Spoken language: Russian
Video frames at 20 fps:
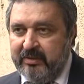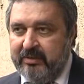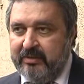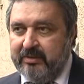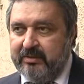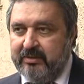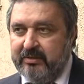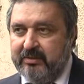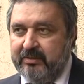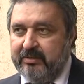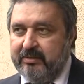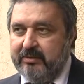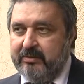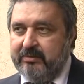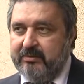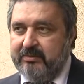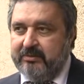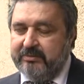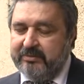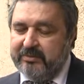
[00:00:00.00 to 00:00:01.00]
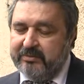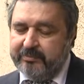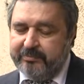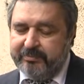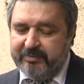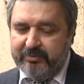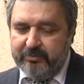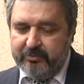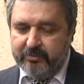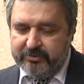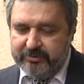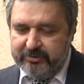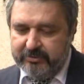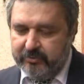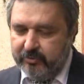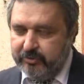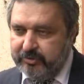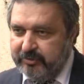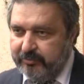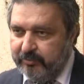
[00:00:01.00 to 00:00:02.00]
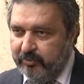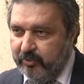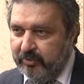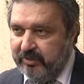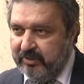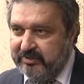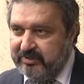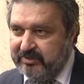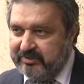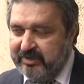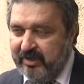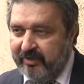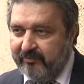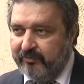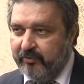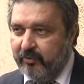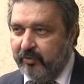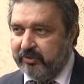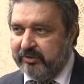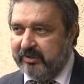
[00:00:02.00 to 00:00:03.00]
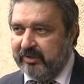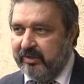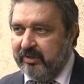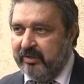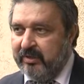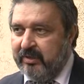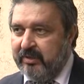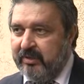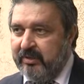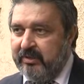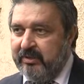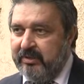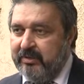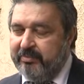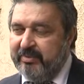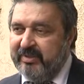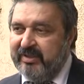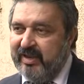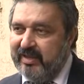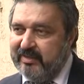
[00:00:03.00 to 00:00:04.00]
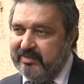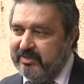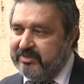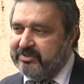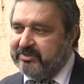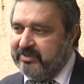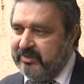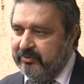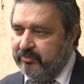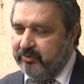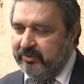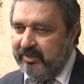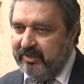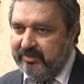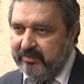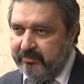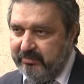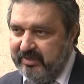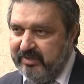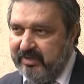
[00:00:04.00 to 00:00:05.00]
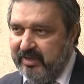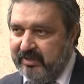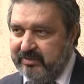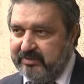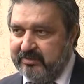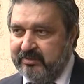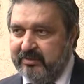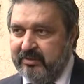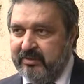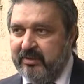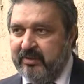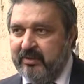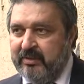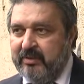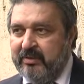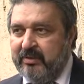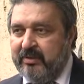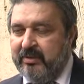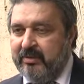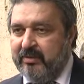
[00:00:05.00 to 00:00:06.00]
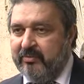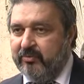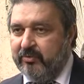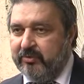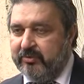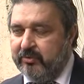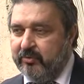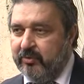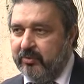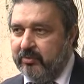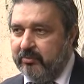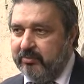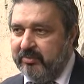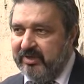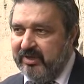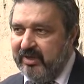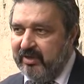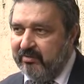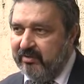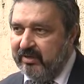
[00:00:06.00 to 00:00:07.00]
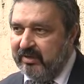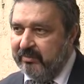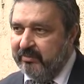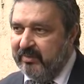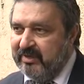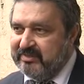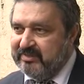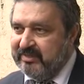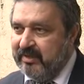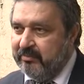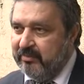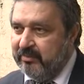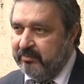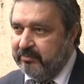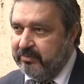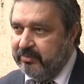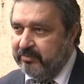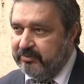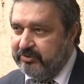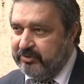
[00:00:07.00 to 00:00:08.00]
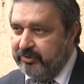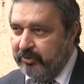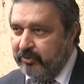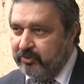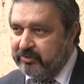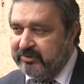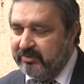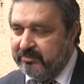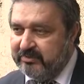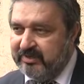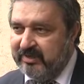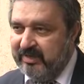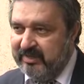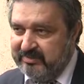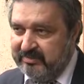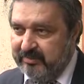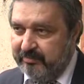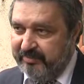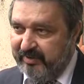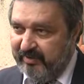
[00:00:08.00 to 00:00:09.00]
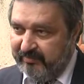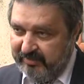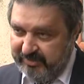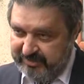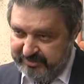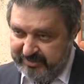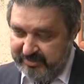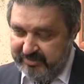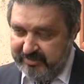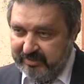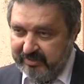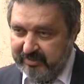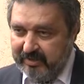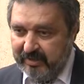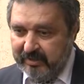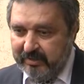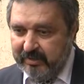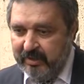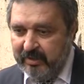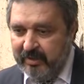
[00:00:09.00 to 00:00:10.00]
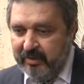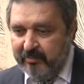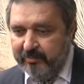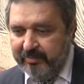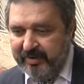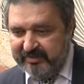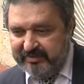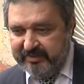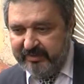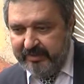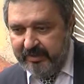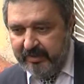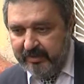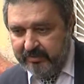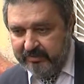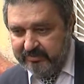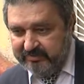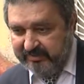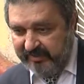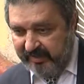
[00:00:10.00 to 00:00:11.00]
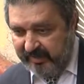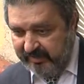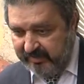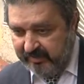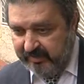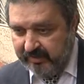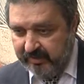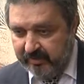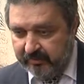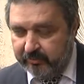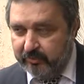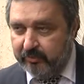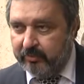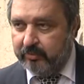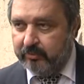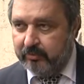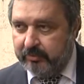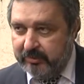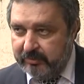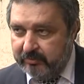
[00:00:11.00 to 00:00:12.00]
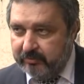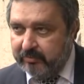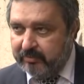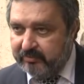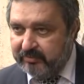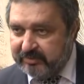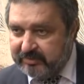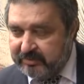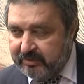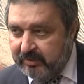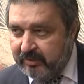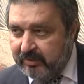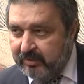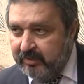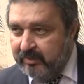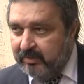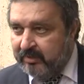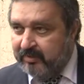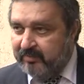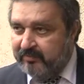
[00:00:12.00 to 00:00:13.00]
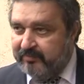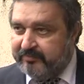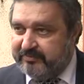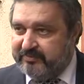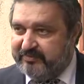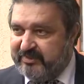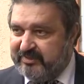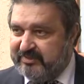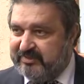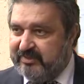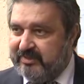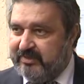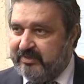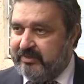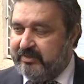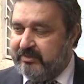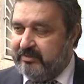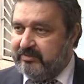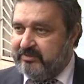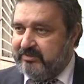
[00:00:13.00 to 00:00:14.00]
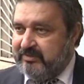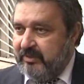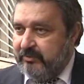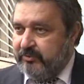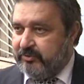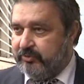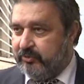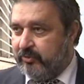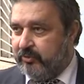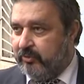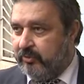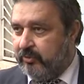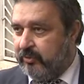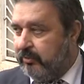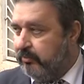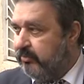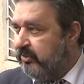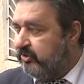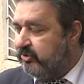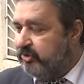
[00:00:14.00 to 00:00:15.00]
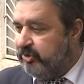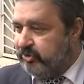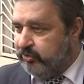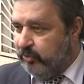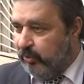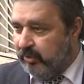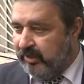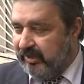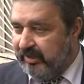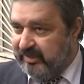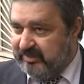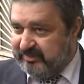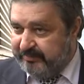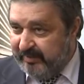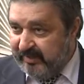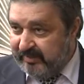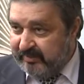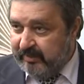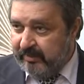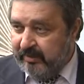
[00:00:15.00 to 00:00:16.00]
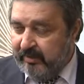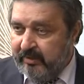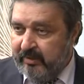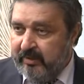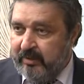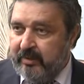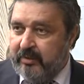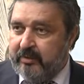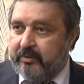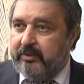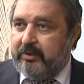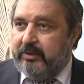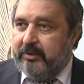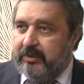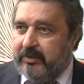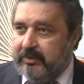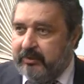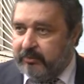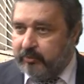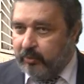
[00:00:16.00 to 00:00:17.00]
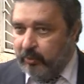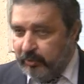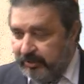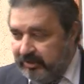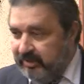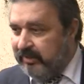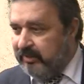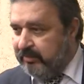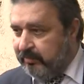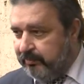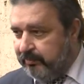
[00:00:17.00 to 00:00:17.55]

э, это приносит очень много дискомфорта, и периодически его надо менять. Вот. Но мы говорим о самом серьезном телесном повреждении, как потеря зрения. Но у него ведь э, в связи с тем, что он был жестоко избит, и другие